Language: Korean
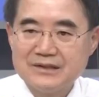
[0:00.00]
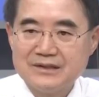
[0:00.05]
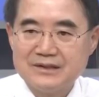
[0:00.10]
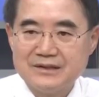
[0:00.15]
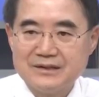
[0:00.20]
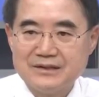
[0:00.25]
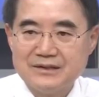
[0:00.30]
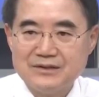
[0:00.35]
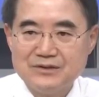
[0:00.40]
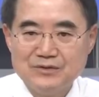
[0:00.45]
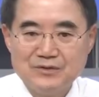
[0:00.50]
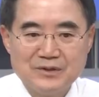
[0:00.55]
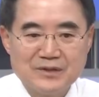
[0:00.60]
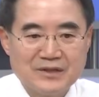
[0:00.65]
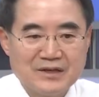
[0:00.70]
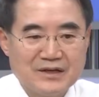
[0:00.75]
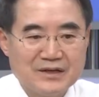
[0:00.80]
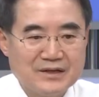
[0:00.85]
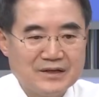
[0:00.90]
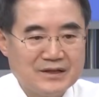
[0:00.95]
6월
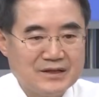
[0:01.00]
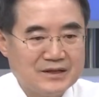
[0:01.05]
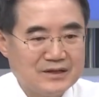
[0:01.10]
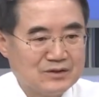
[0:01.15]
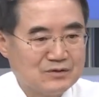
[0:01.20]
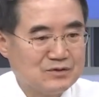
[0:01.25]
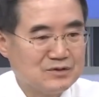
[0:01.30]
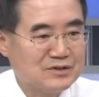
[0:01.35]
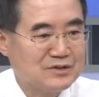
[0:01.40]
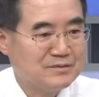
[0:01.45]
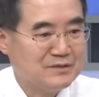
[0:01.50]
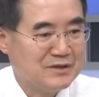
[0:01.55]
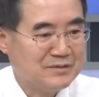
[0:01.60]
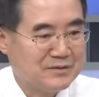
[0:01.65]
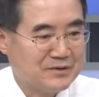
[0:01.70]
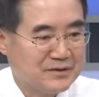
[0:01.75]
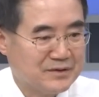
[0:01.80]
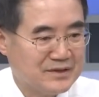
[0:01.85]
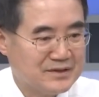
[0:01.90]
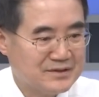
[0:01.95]
어, 달에
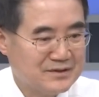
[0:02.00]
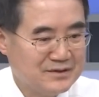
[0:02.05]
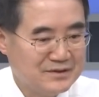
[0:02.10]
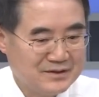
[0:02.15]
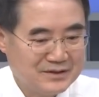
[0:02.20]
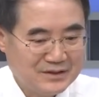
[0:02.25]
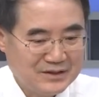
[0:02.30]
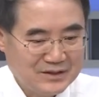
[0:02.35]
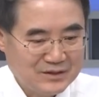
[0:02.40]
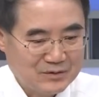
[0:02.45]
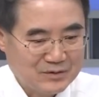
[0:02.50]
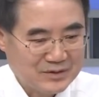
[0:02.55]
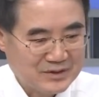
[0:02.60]
9.1%에서 예.